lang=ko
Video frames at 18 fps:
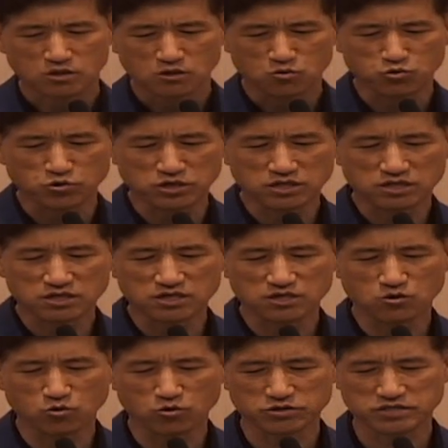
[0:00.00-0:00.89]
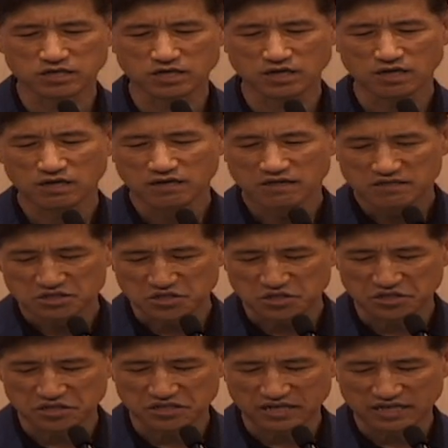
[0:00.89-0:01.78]
우리는 그런 곳에
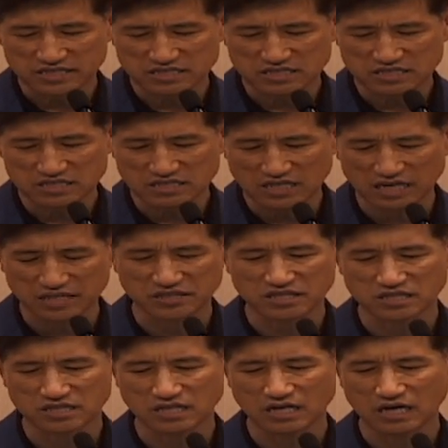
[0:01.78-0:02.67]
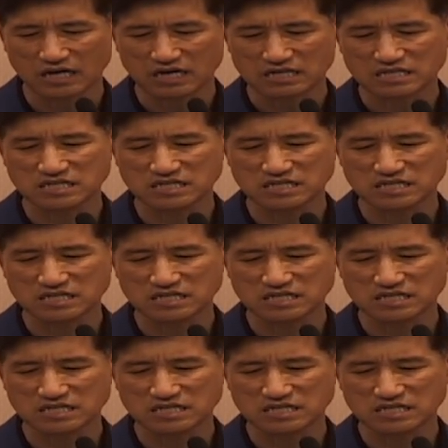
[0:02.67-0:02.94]
들어가서는 안 된다.